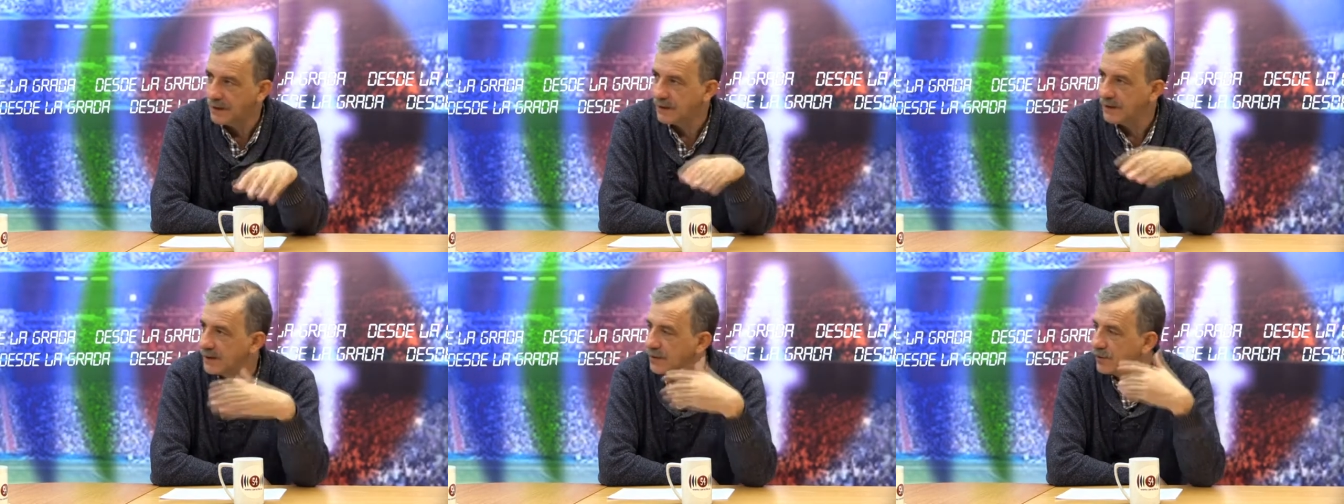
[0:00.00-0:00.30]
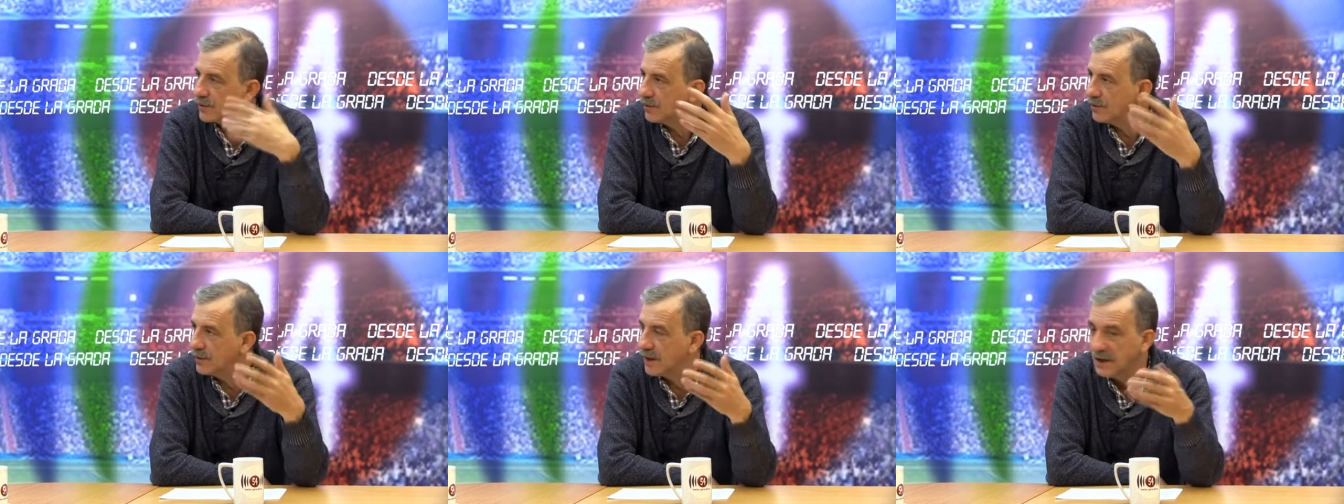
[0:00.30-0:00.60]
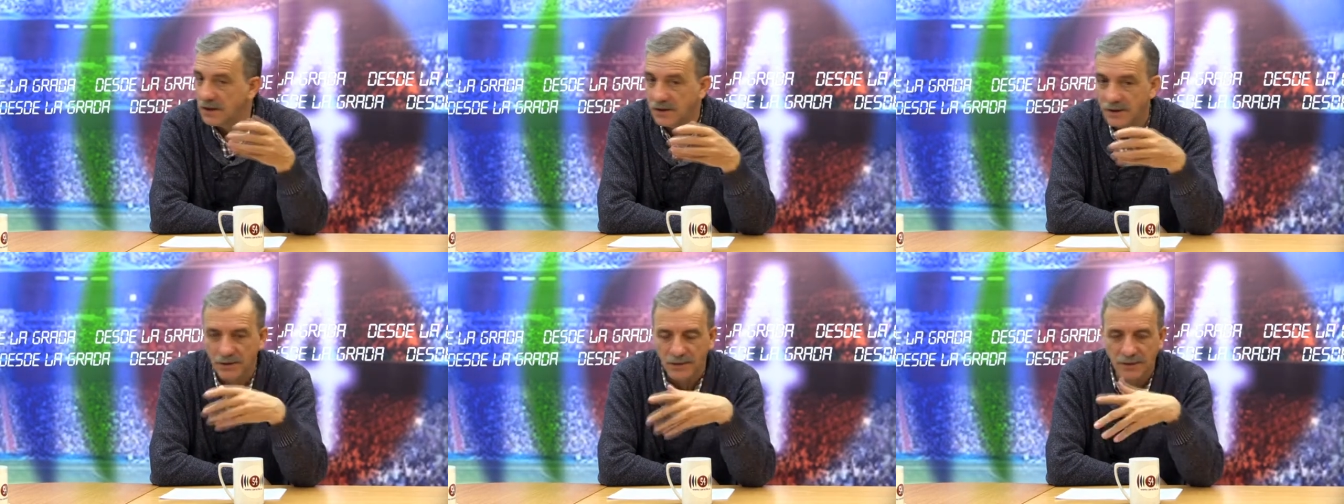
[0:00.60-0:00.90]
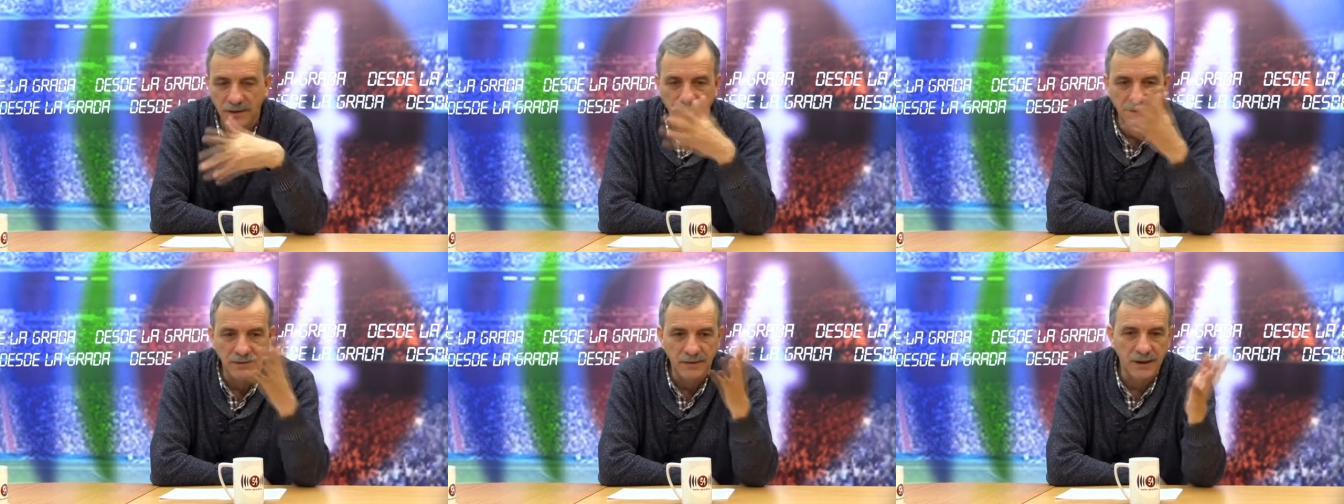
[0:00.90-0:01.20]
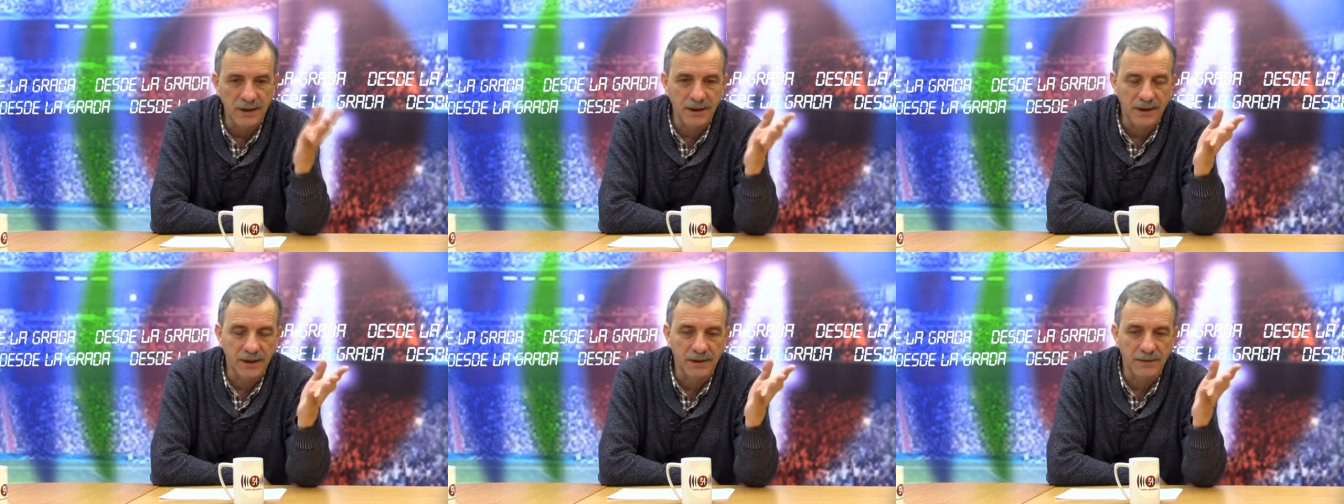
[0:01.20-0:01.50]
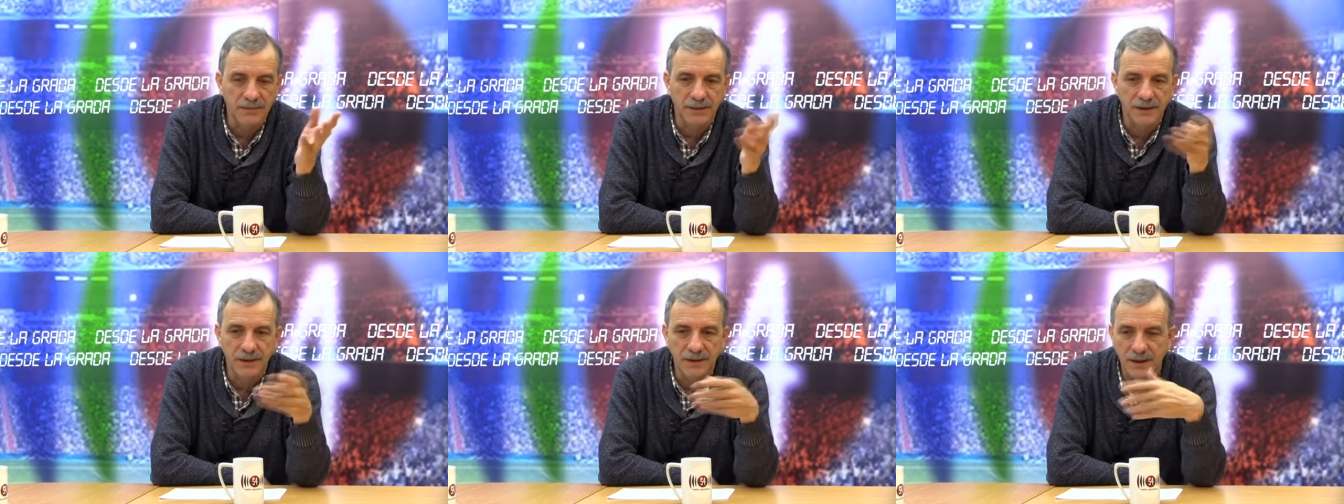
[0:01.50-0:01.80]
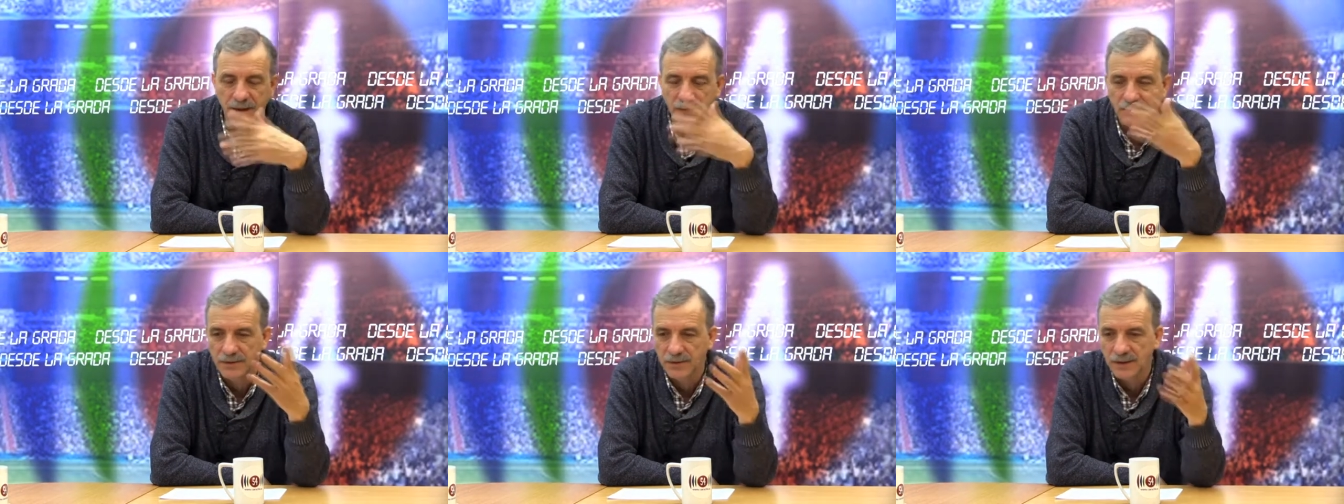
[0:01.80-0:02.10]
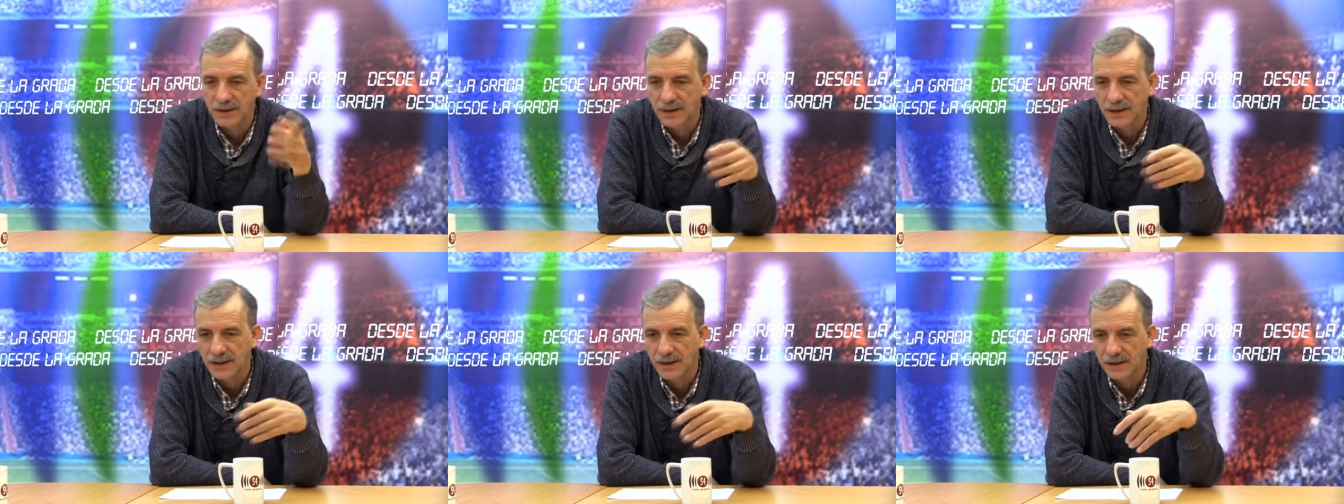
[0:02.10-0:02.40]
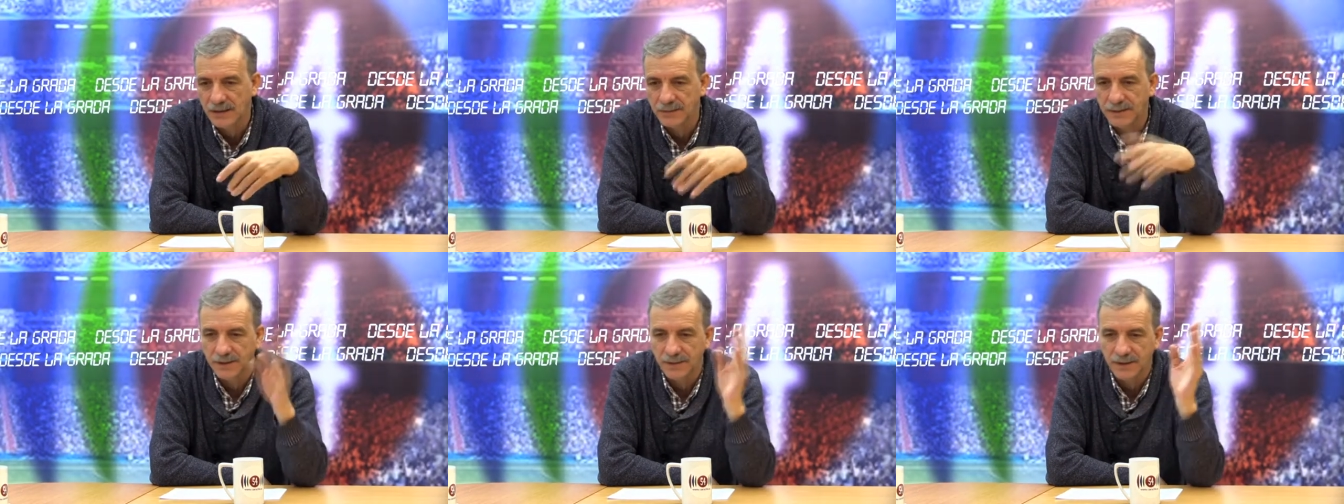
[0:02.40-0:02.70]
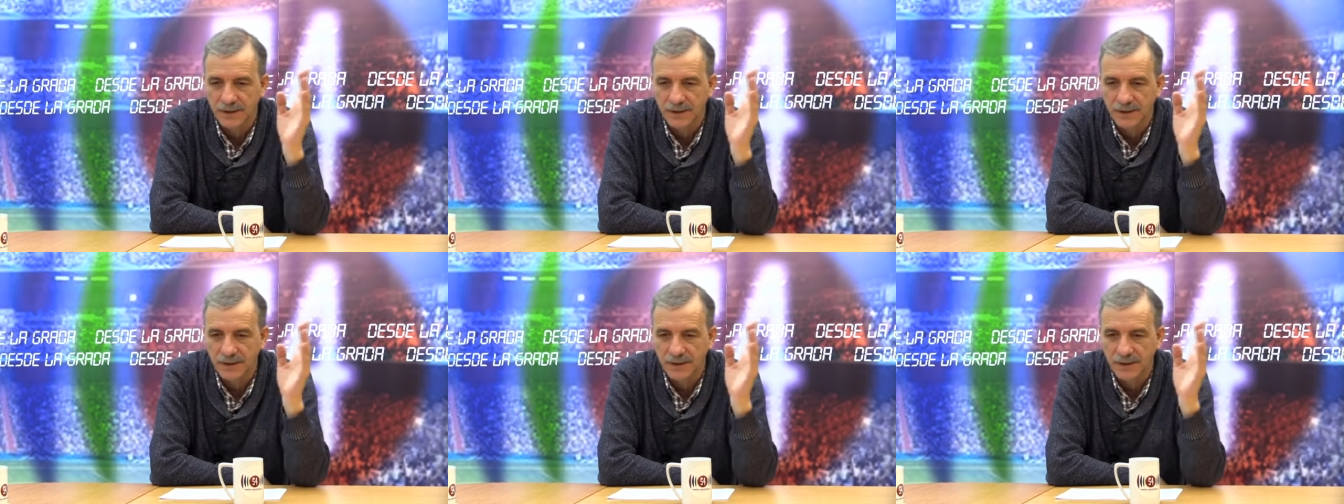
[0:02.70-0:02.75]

Dentro de un año eh, vendrá uno y dirá, a mí me